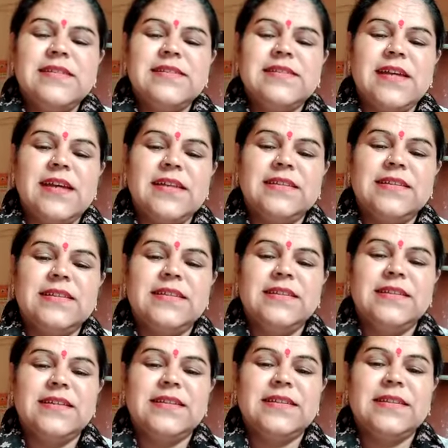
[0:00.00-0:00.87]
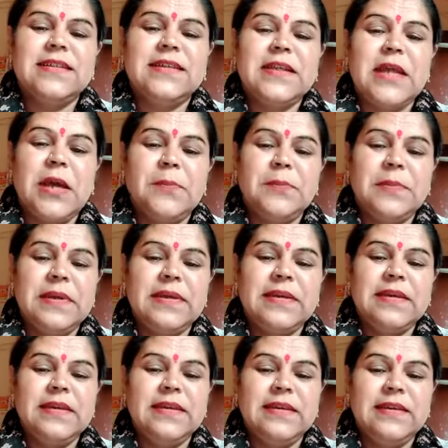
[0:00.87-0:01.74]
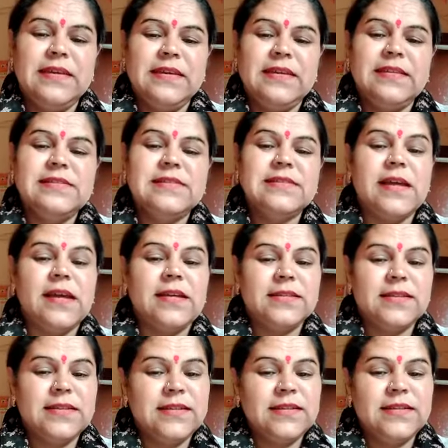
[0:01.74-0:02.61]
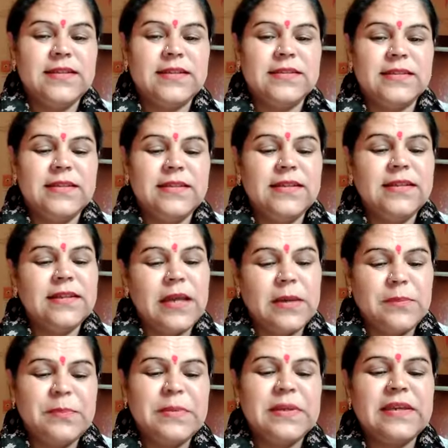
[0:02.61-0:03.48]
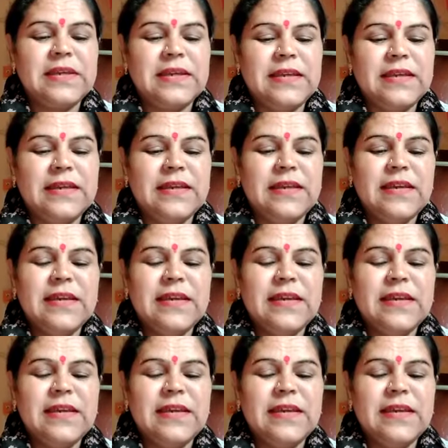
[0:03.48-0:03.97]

चाँद की धरती नापेंगे चाँद की धरती नापेंगे